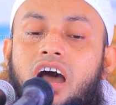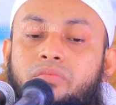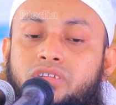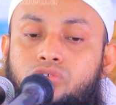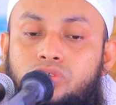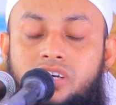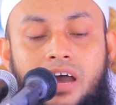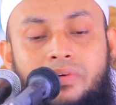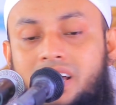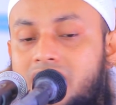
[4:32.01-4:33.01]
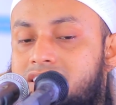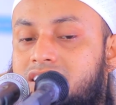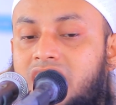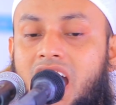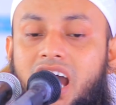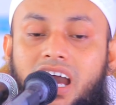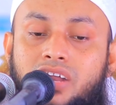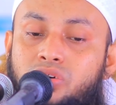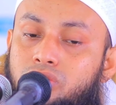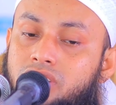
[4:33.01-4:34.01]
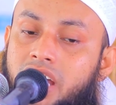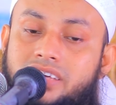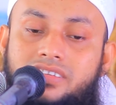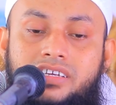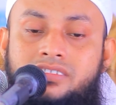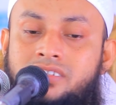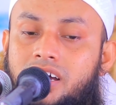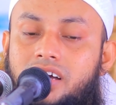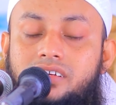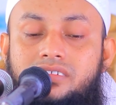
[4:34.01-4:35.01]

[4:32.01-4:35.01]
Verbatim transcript: আমি তুই আমার কাছে থাক আর কোথায় যাস না